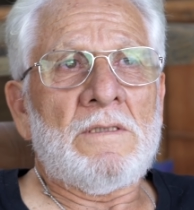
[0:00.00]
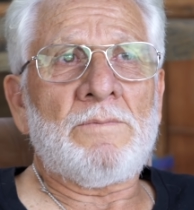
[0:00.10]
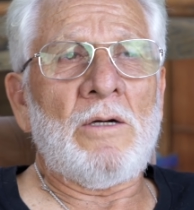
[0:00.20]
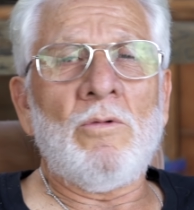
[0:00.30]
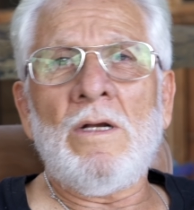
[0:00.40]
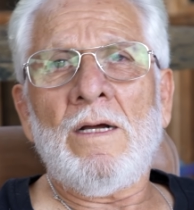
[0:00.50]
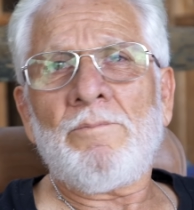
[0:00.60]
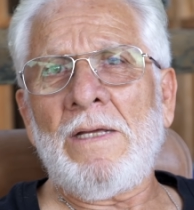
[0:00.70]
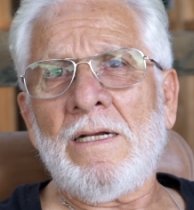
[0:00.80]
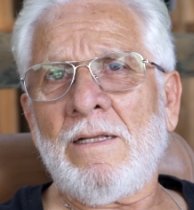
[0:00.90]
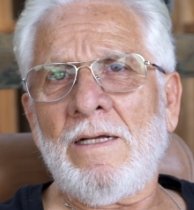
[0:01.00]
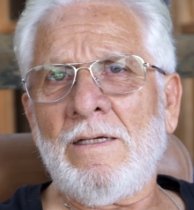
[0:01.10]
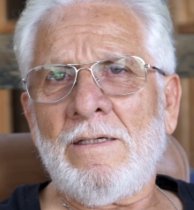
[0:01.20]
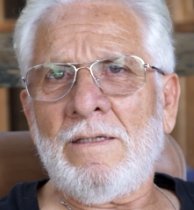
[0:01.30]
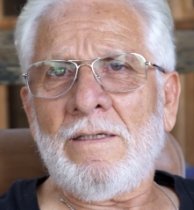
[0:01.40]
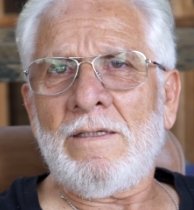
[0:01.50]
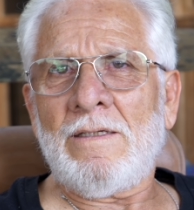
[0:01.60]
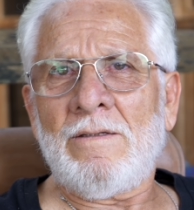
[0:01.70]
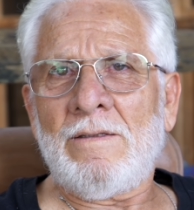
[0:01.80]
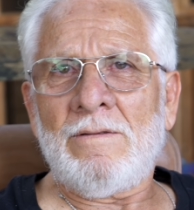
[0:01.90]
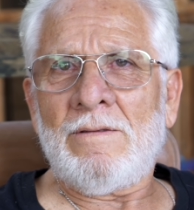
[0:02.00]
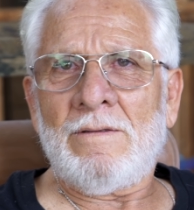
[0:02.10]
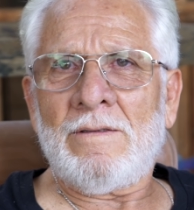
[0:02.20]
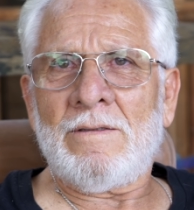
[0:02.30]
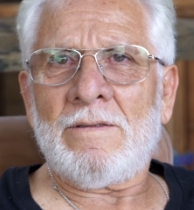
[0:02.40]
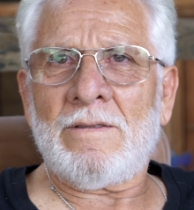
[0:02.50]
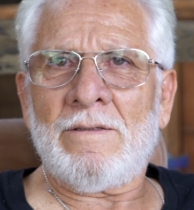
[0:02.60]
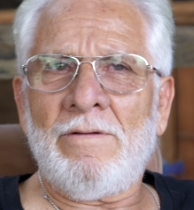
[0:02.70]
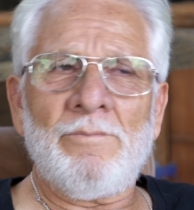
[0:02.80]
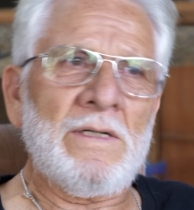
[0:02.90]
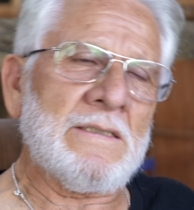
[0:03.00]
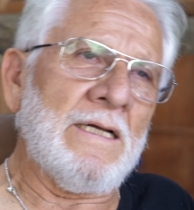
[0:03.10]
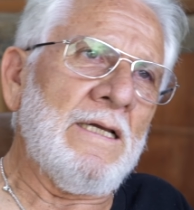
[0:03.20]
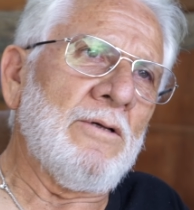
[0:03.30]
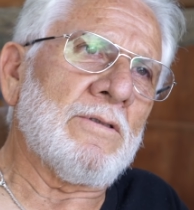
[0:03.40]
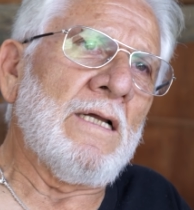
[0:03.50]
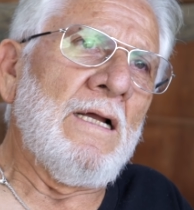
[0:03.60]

especulan, pierden y se ven perseguidos.